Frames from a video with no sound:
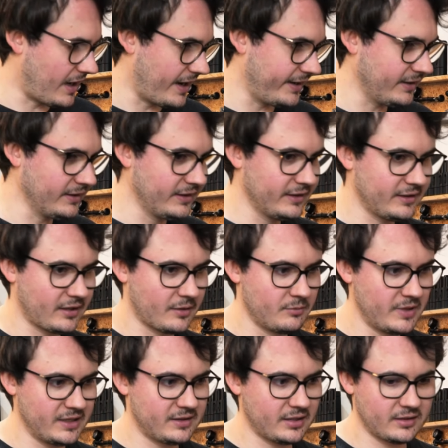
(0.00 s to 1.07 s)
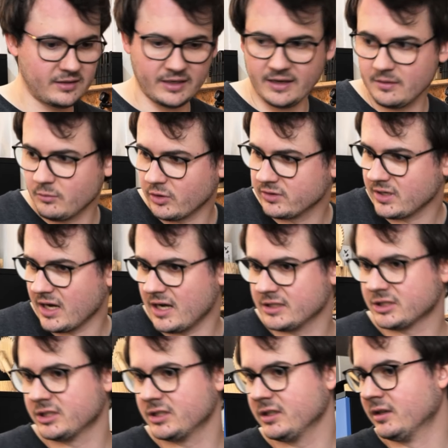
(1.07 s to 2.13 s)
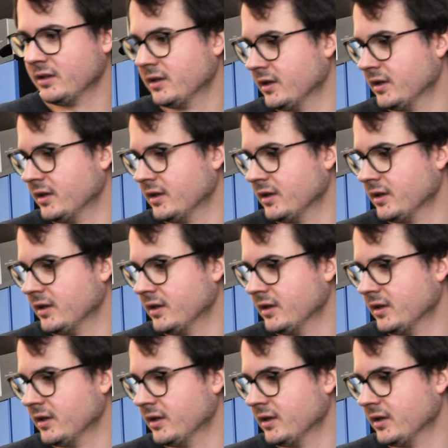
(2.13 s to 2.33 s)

eigentlich mit der Montage